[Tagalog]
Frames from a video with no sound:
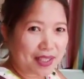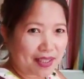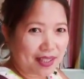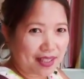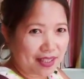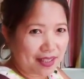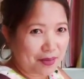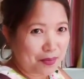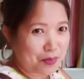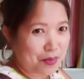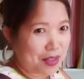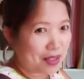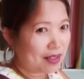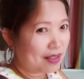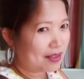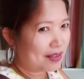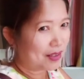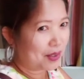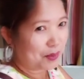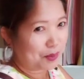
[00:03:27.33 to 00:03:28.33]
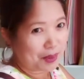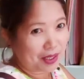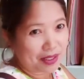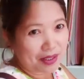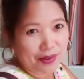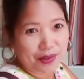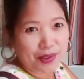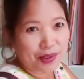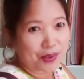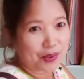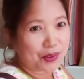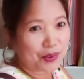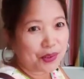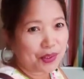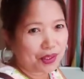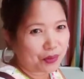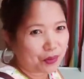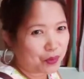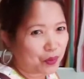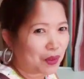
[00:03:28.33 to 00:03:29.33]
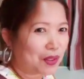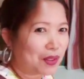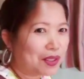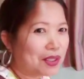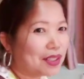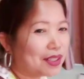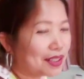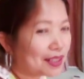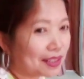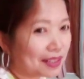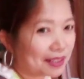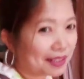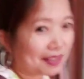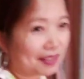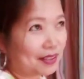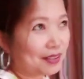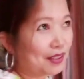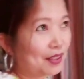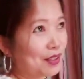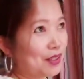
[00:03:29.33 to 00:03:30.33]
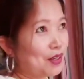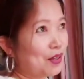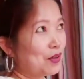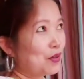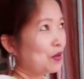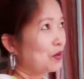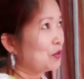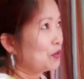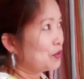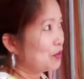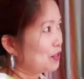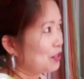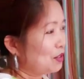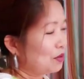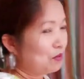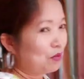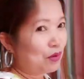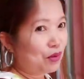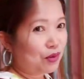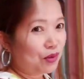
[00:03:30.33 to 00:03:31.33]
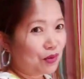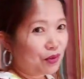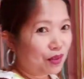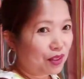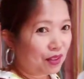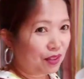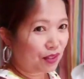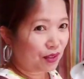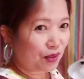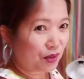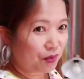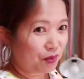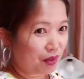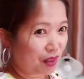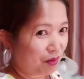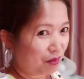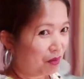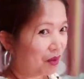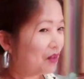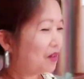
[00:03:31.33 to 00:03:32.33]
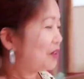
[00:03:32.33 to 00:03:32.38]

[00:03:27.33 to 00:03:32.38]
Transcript: Ang kanyang mirror. Mirror on the wall because the beauties of them